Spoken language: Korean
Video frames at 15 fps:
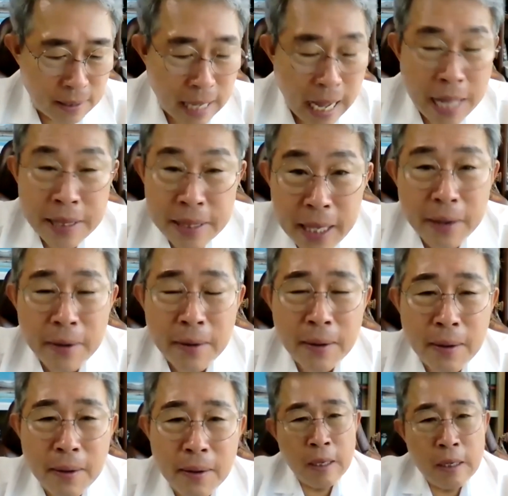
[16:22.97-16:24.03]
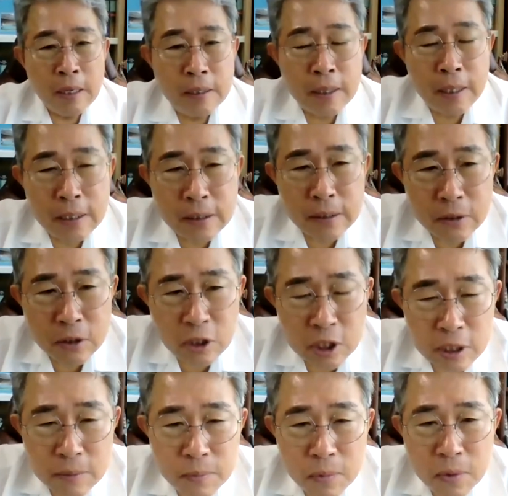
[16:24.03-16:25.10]
안 돼요. 그래서
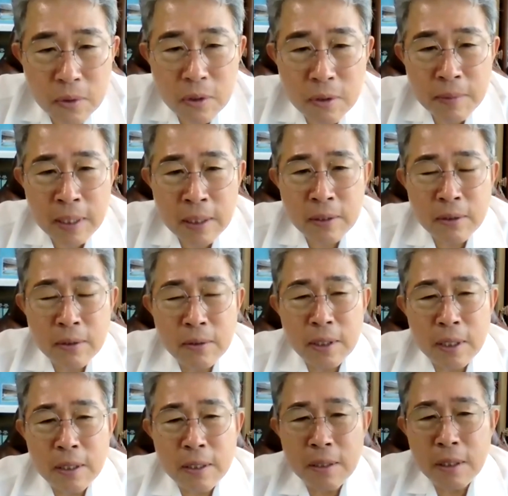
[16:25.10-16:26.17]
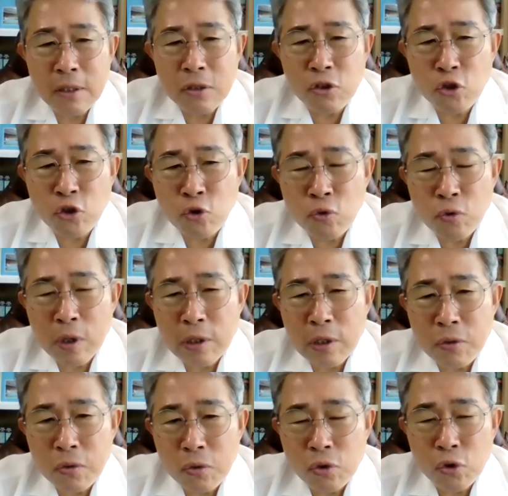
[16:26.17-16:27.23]
티목을 만들어내는데
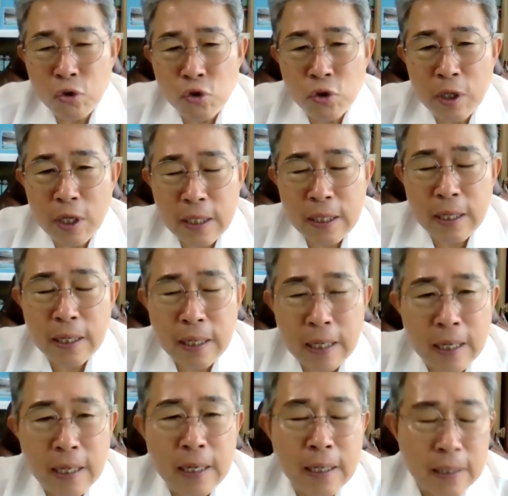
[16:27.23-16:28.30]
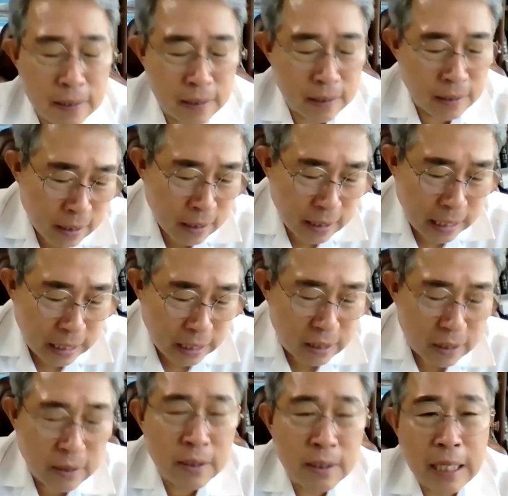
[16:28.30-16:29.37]
중요한 요소 중에 하나가
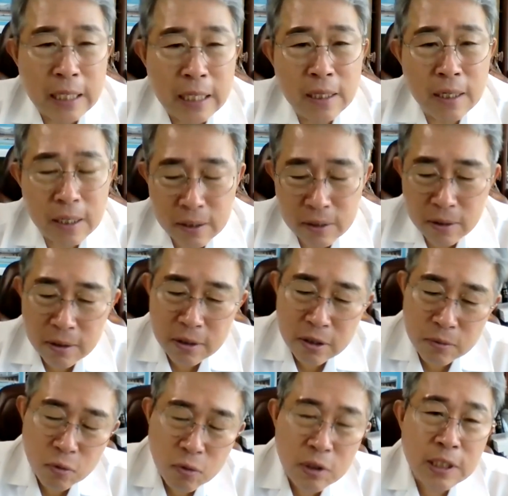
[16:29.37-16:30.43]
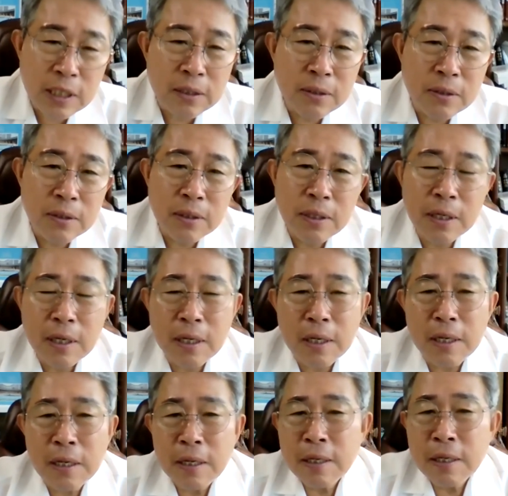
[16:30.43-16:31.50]
네트는 네트라는 건 그물을 짜는
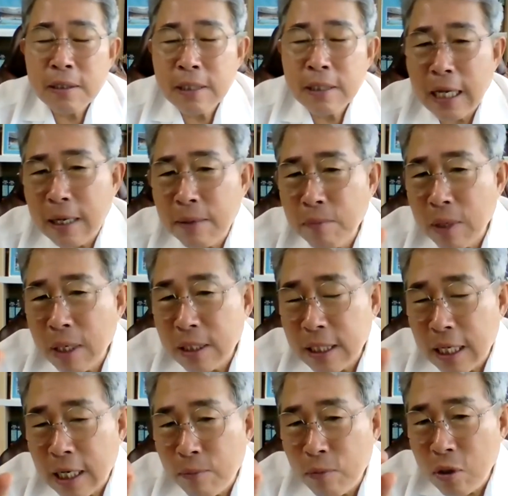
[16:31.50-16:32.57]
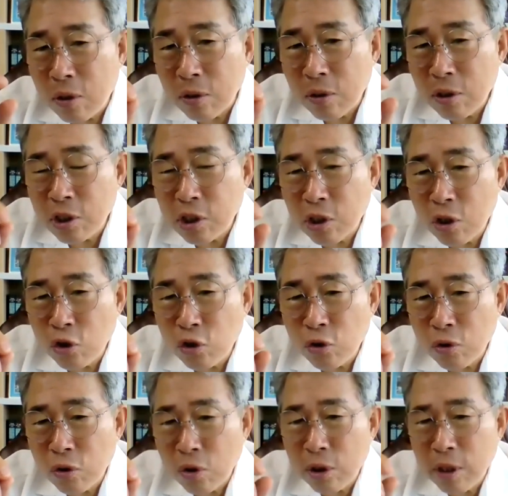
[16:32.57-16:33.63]
건데 사람과 사람을
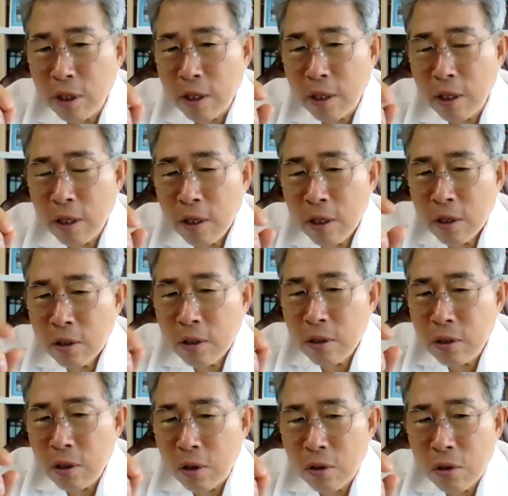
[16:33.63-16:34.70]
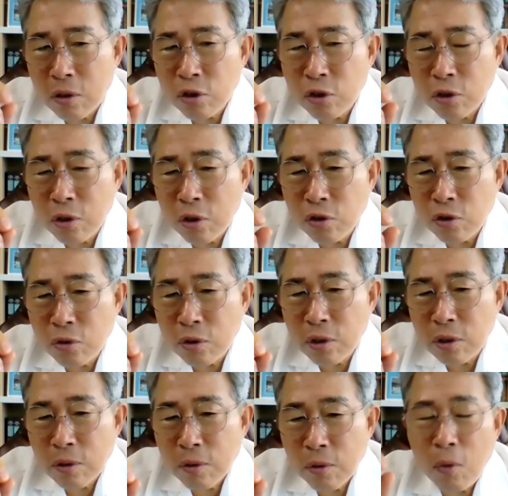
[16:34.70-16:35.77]
연결시켜주는 건데 그
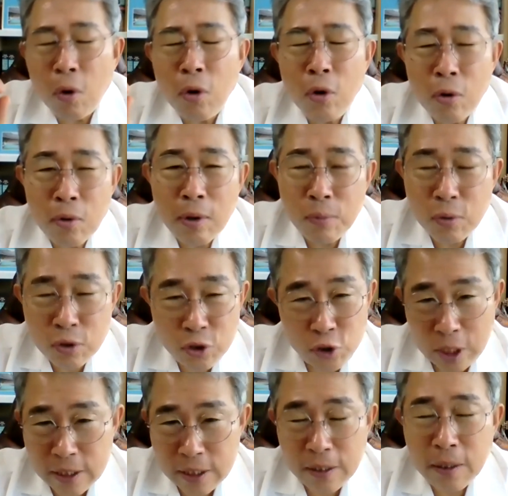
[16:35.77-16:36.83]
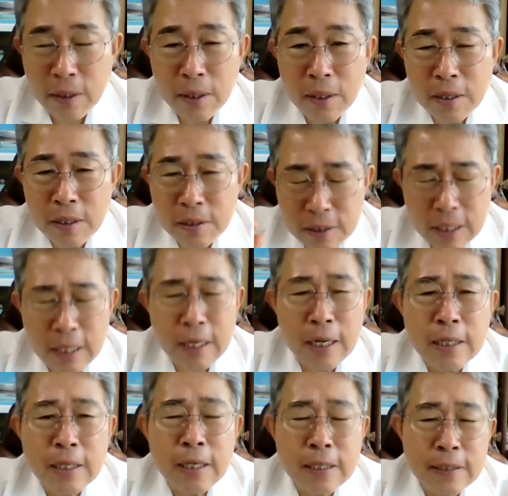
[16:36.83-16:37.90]
연결시켜주는 원료가 뭔지 아세요?
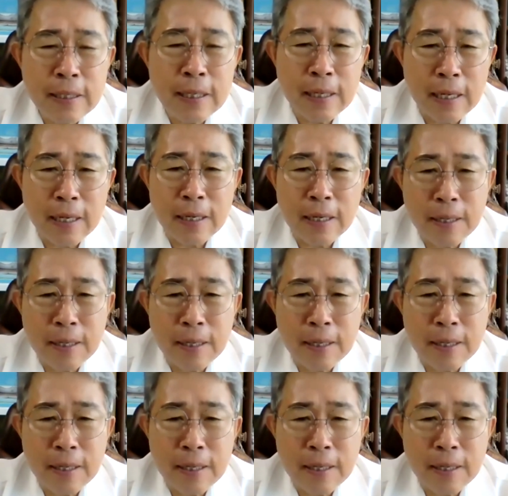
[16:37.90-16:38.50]
사랑이에요 사랑.